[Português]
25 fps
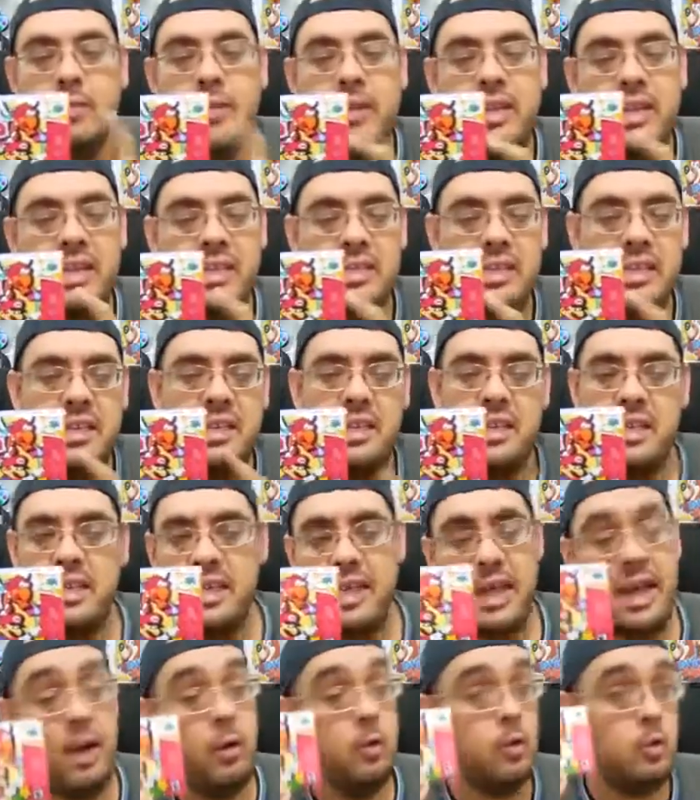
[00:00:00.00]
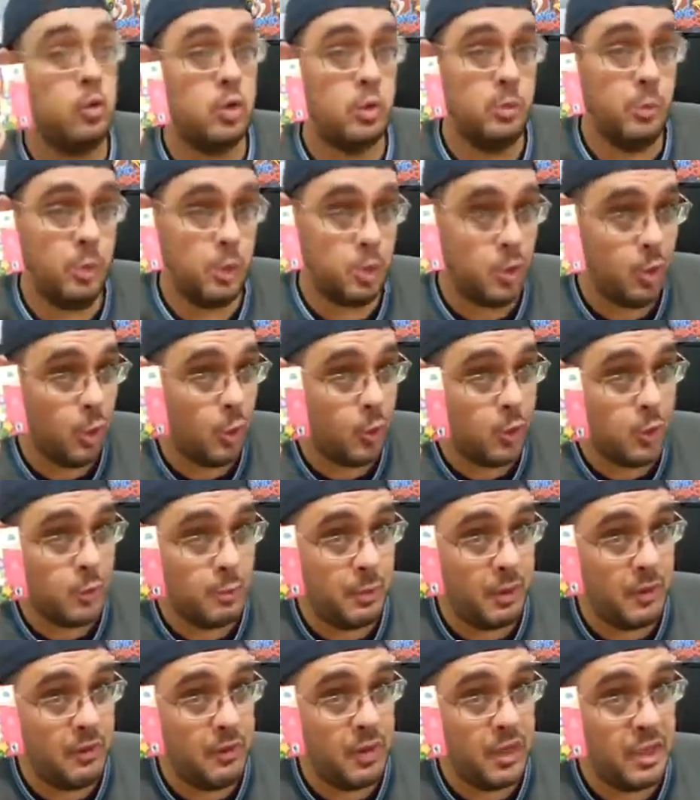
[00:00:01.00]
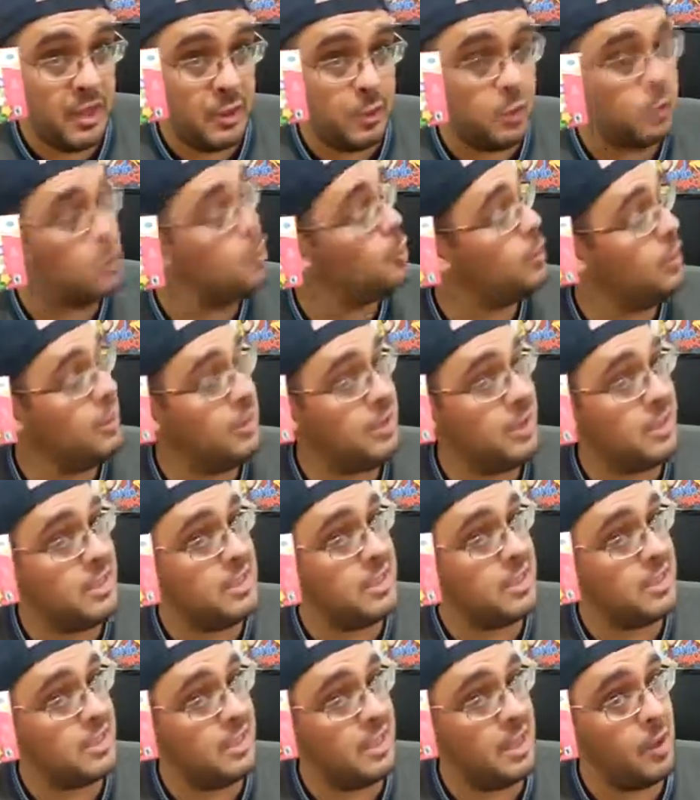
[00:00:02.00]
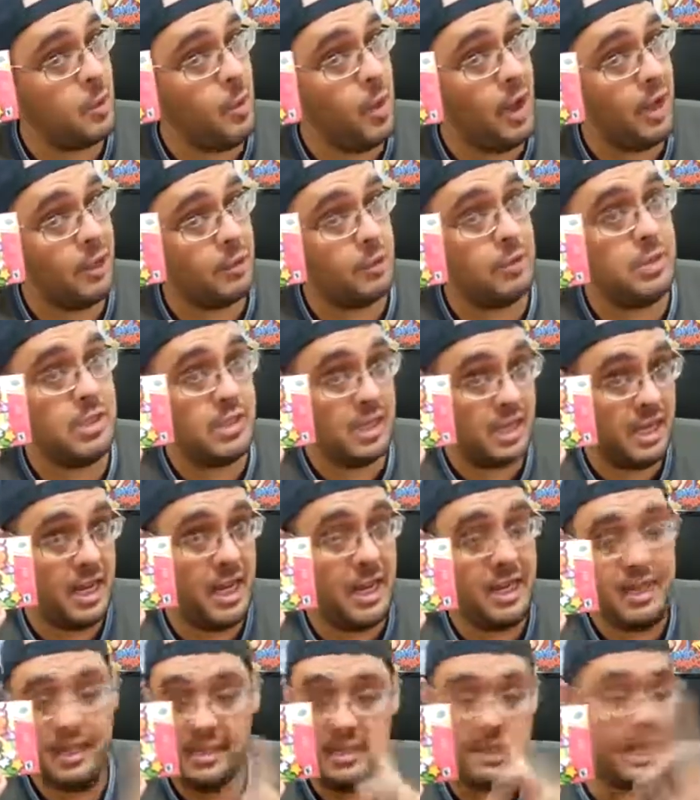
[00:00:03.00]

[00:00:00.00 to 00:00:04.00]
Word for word: E esse aqui é um dos meus jogos preferidos do Nintendo 64. Zerei?